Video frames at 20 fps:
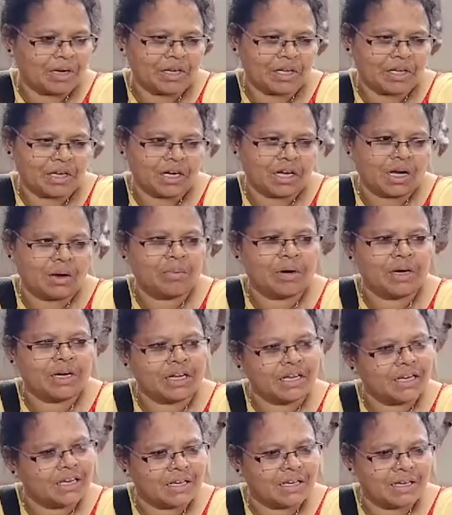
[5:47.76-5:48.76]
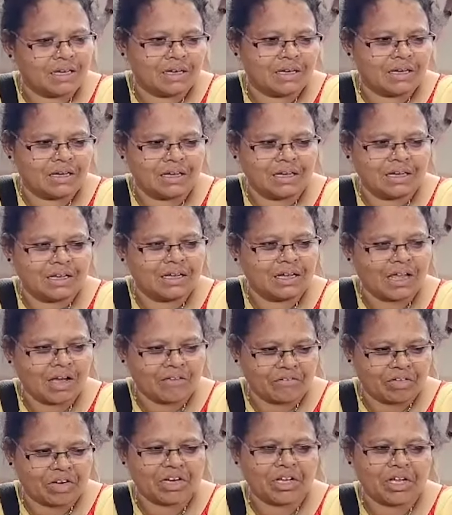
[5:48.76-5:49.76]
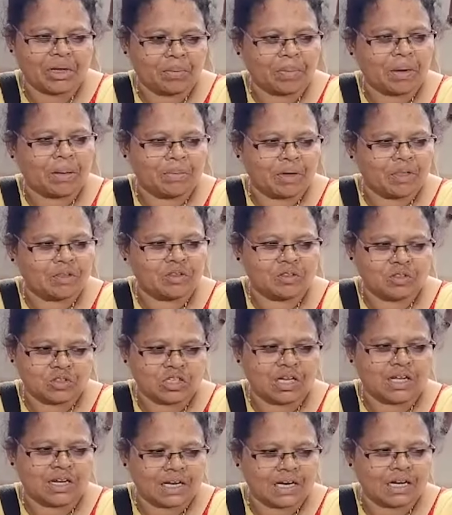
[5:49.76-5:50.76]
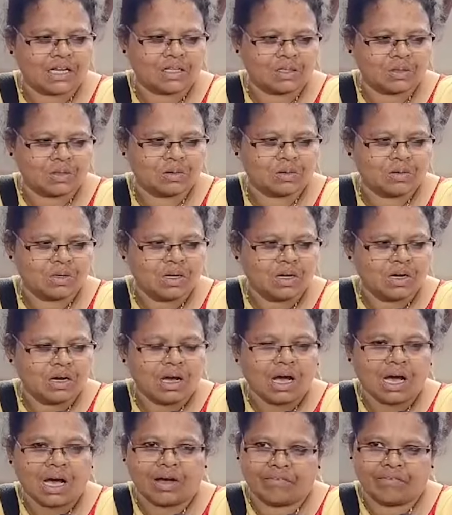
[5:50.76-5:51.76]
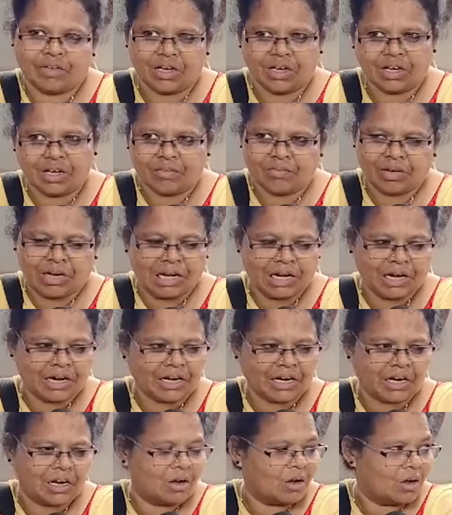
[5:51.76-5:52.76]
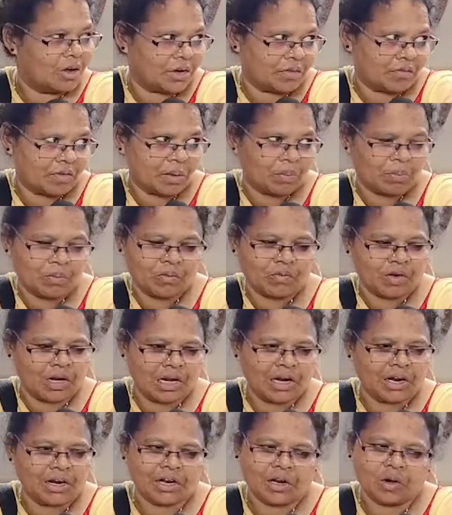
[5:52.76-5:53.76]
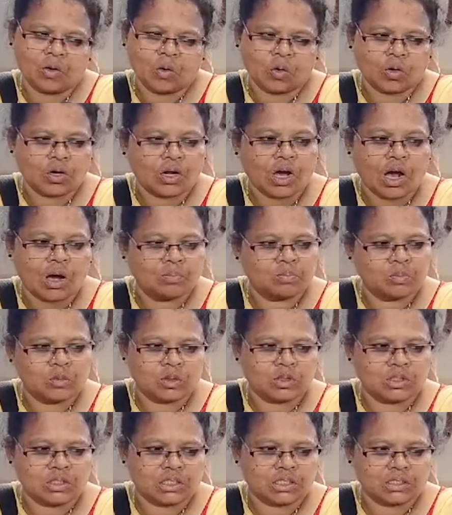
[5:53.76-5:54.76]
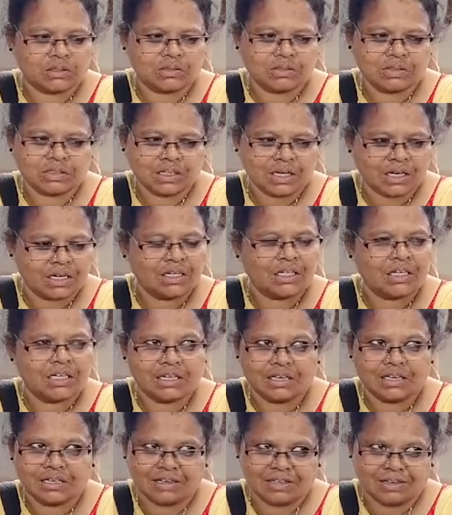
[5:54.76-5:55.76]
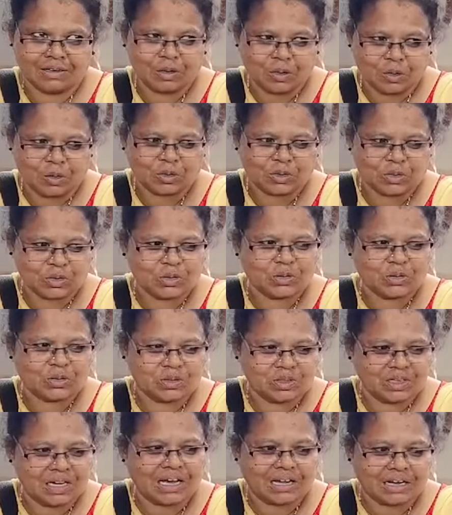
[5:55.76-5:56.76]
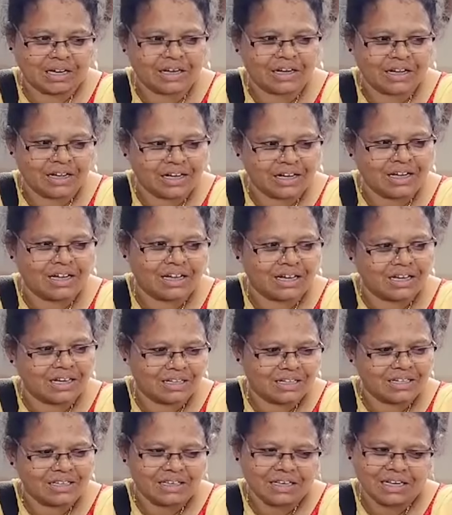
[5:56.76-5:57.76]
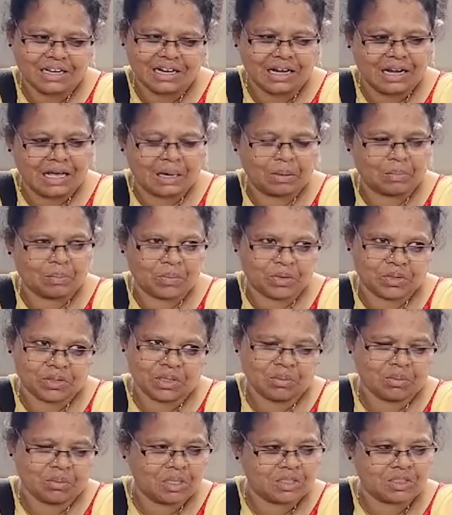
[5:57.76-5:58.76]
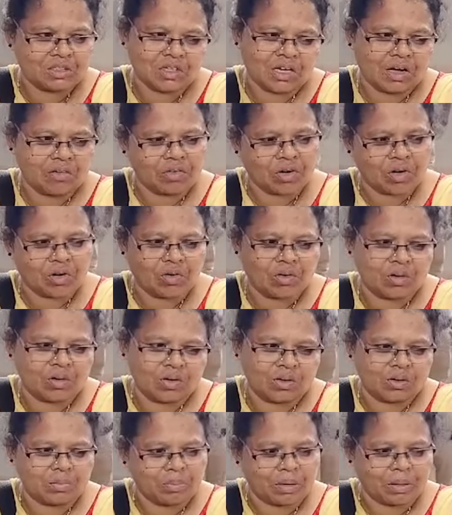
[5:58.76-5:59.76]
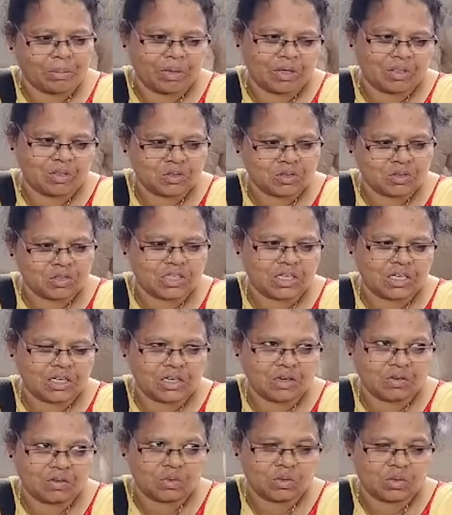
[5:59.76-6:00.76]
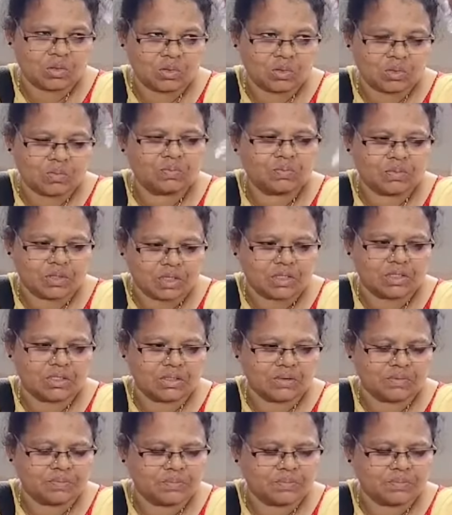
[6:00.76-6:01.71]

పెట్టారు కాబట్టి ఎవరికి ఏ ప్రమాదం జరగలేదు అవే వెళ్ళే ట్రైన్ ఇటువైపు వెళ్ళే ట్రైన్ ఒకటి ఆపుతుంటారు కానీ ఈ రోజు లక్కగా లేకపోతే మాత్రం ఎవరికో ప్రమాదం జరిగే ఉన్నాం అంటే